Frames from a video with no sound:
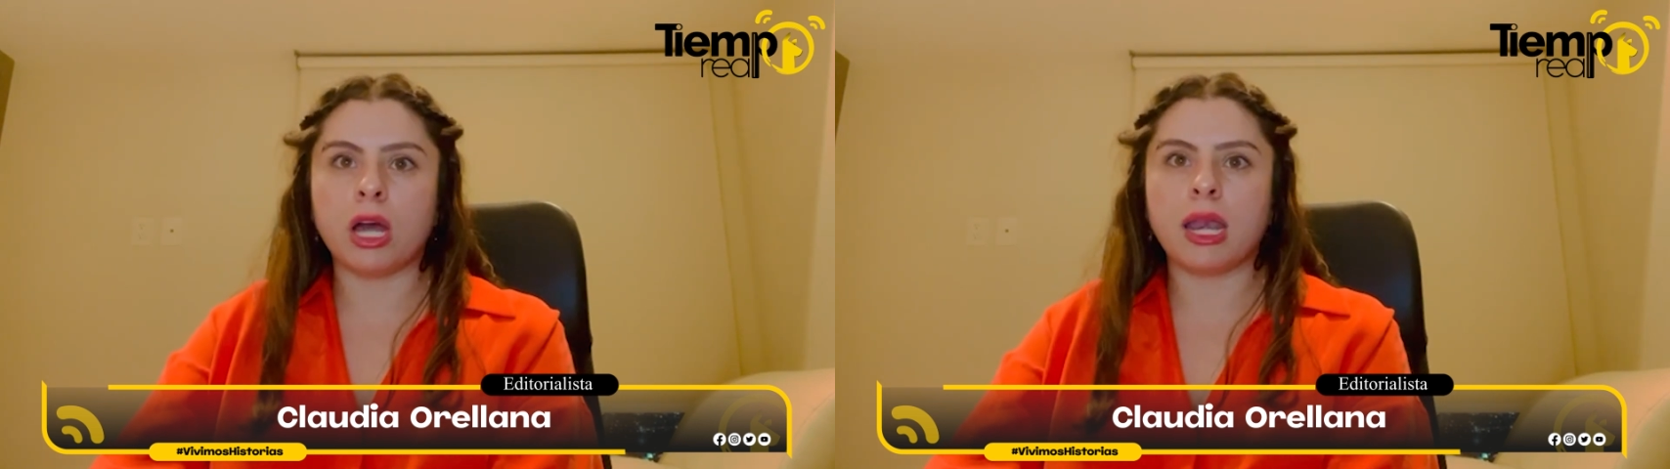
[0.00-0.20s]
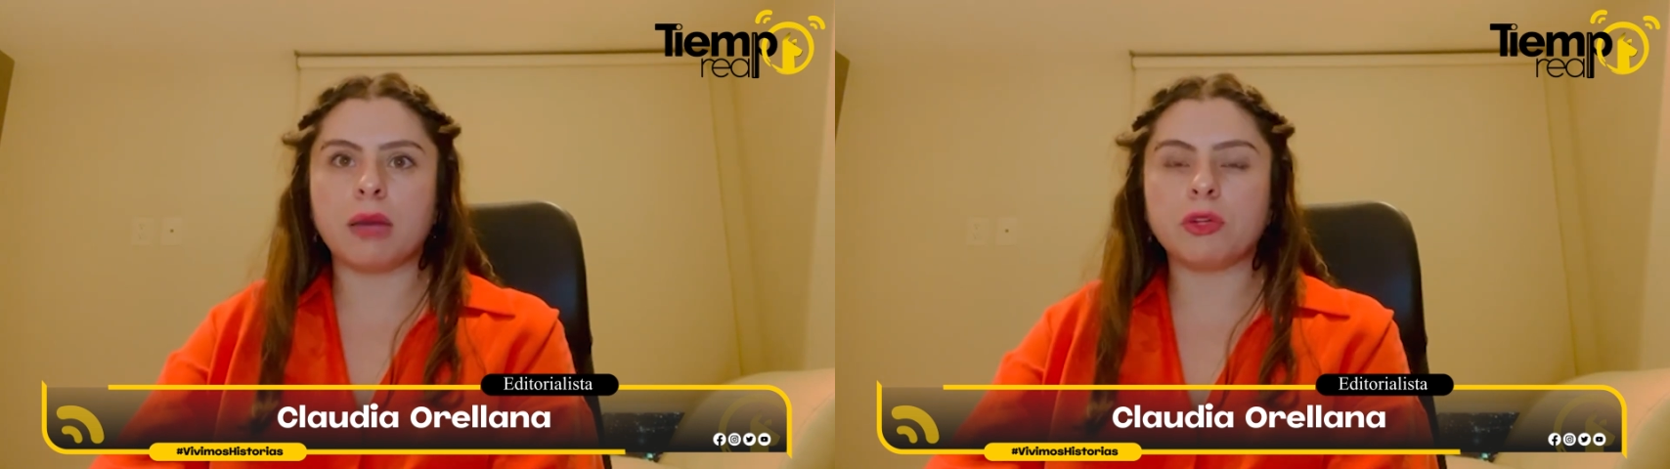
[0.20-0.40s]

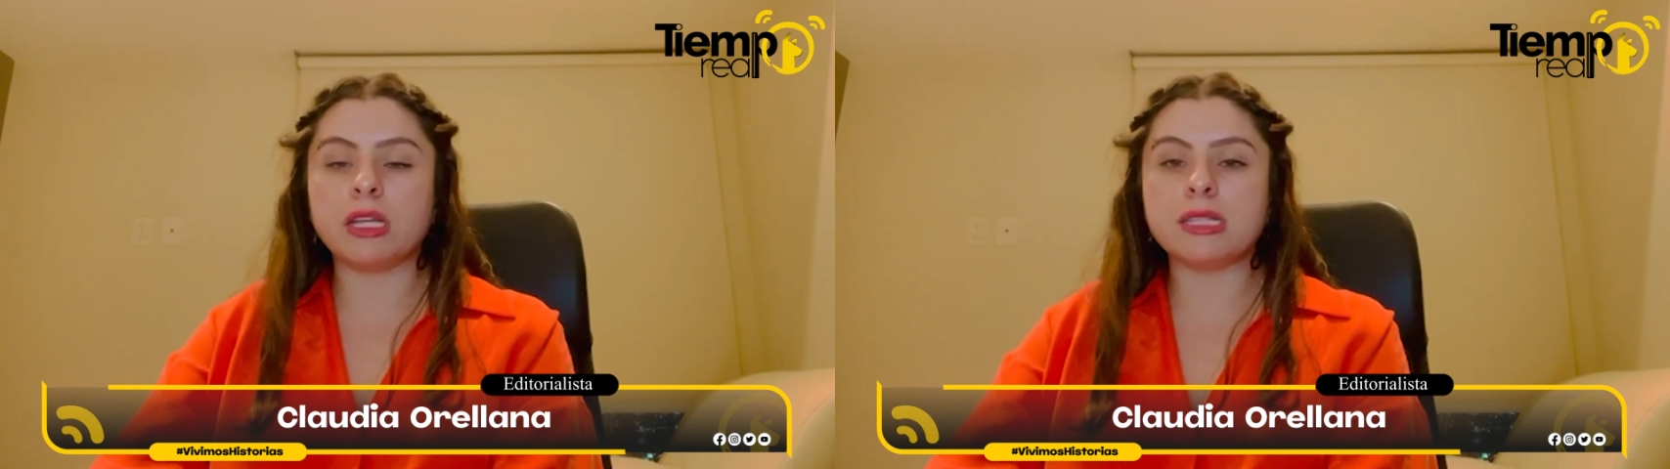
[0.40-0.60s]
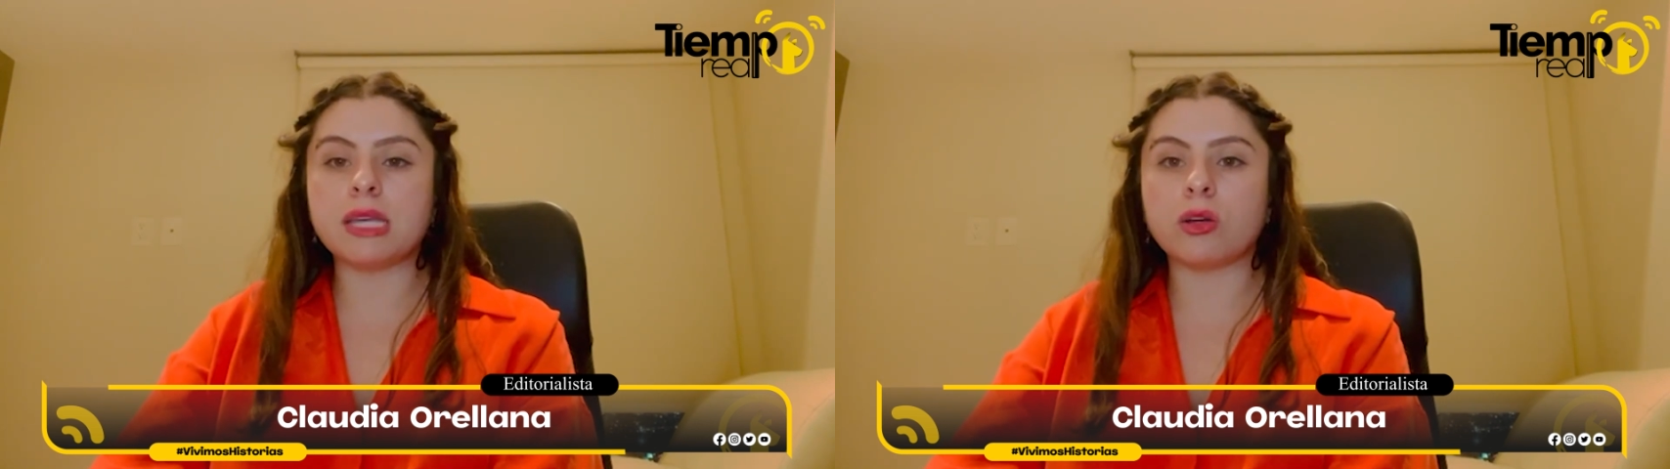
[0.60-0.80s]
la
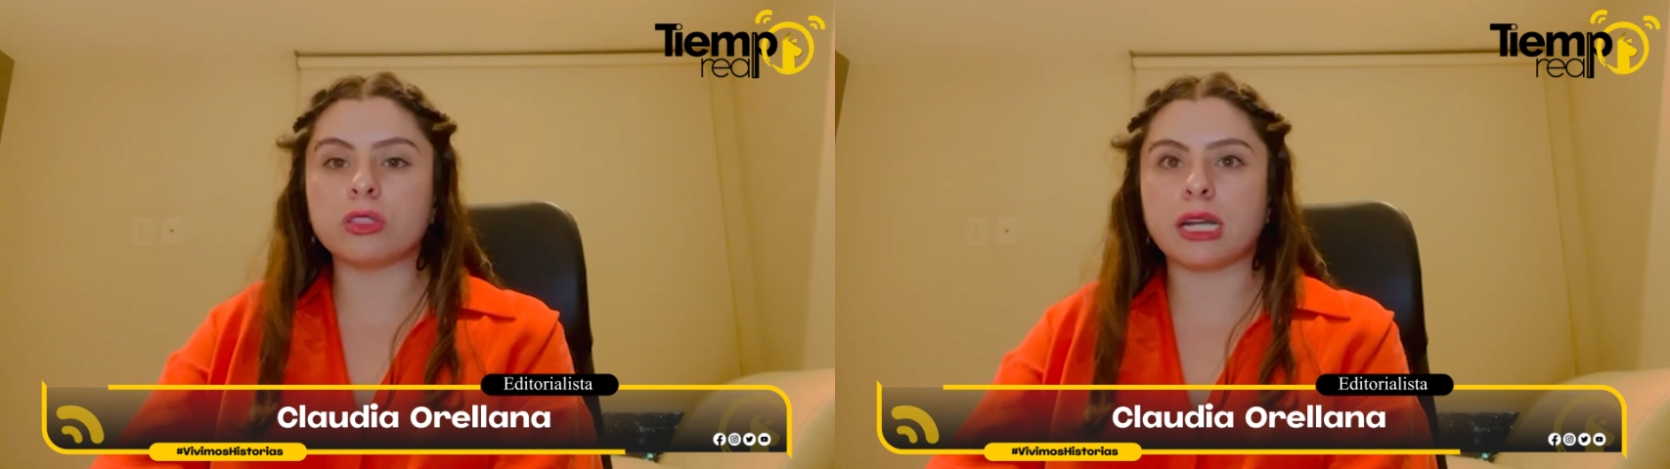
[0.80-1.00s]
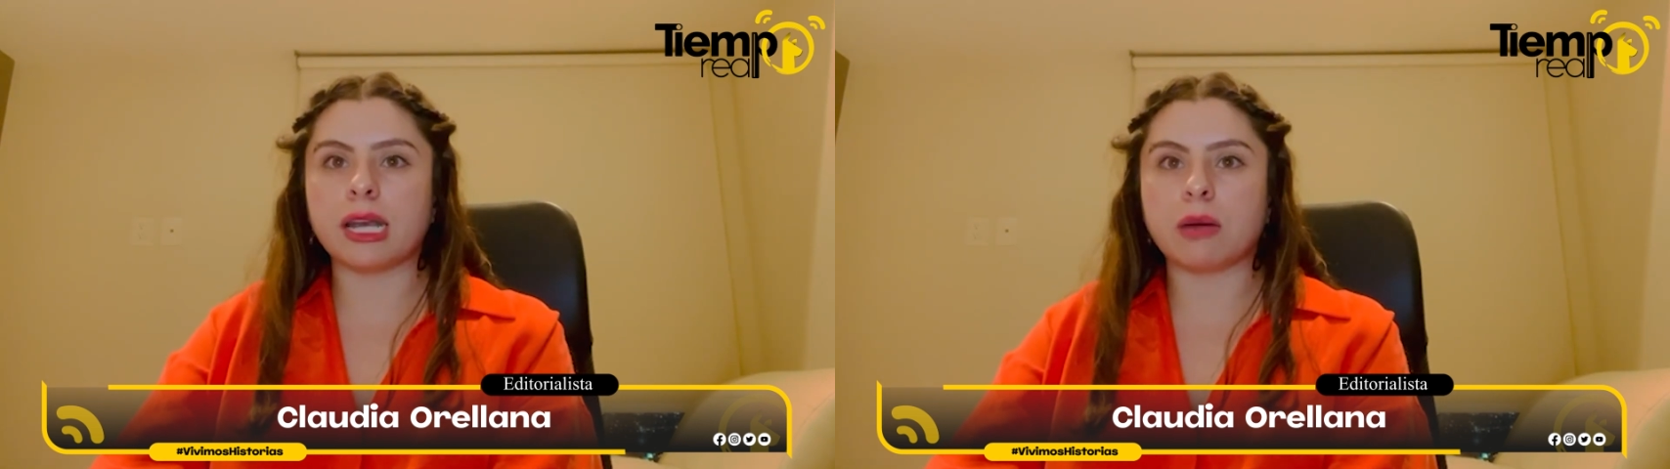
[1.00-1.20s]
violencia
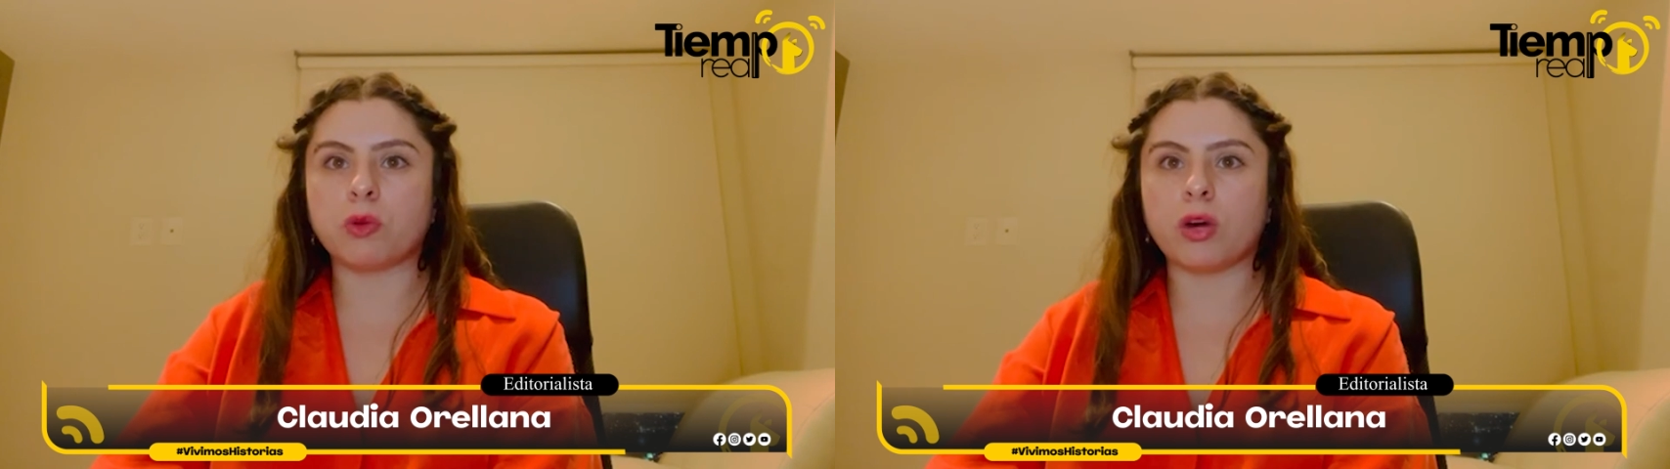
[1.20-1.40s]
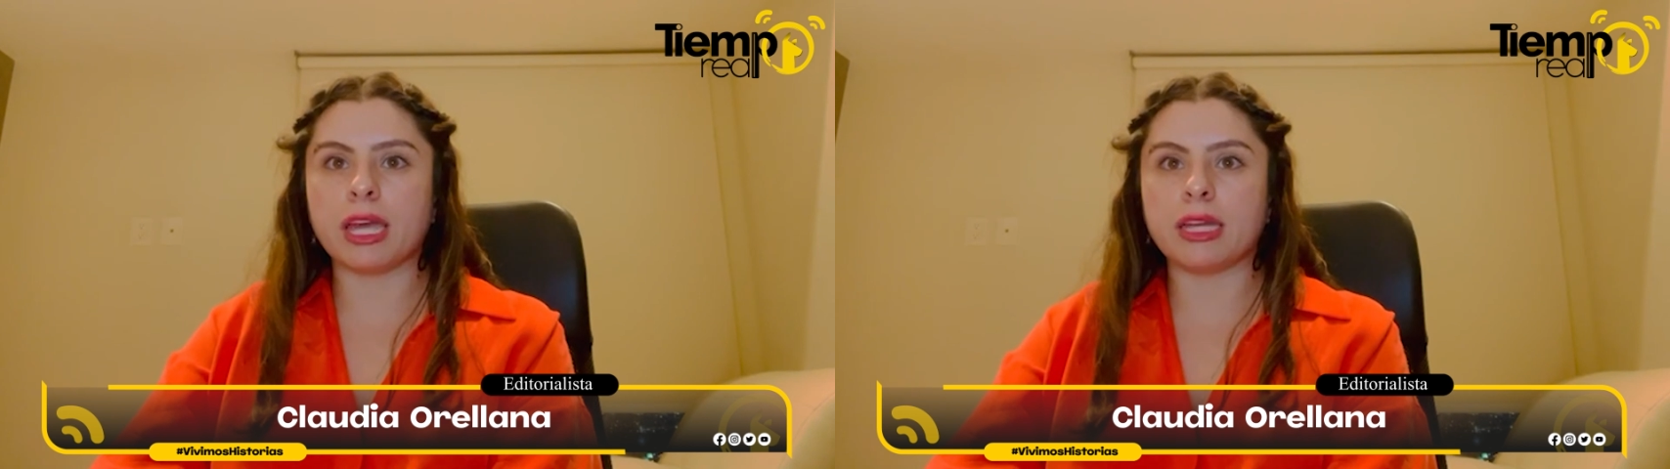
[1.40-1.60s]
contra la
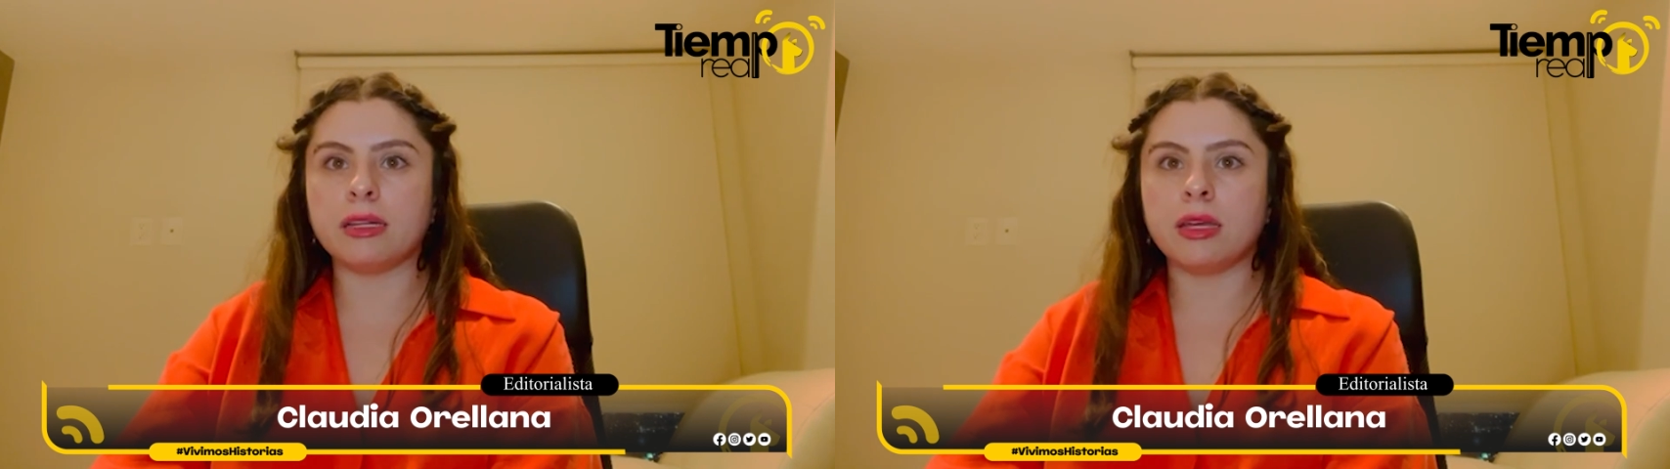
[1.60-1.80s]
mujer